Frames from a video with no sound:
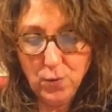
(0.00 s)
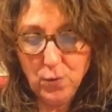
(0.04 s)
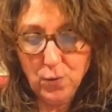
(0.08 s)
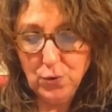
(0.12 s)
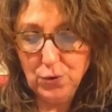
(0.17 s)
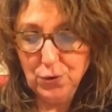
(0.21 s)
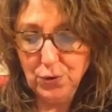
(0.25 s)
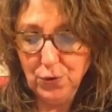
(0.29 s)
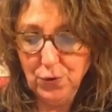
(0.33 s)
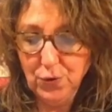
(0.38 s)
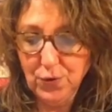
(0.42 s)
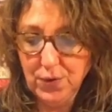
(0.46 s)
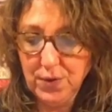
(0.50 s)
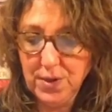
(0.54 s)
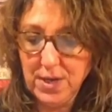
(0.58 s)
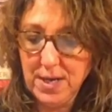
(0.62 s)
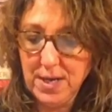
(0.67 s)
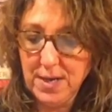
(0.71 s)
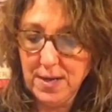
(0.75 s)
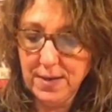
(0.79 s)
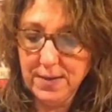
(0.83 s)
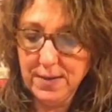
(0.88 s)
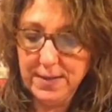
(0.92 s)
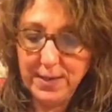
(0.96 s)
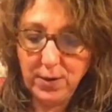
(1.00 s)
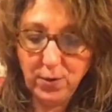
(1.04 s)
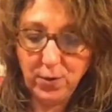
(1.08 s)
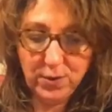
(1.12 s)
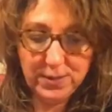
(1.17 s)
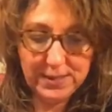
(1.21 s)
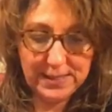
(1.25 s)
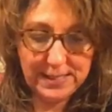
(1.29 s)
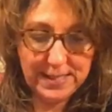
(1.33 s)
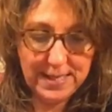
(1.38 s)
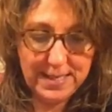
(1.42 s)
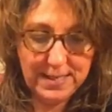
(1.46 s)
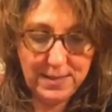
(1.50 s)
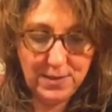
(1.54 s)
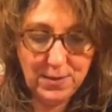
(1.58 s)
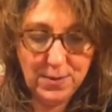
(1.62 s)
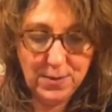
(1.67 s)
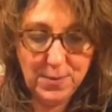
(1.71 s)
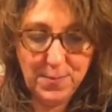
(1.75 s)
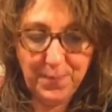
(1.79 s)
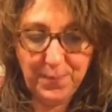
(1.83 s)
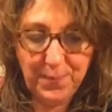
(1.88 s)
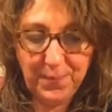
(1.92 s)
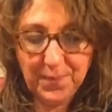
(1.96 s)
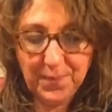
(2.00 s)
où je notais euh, des recettes euh,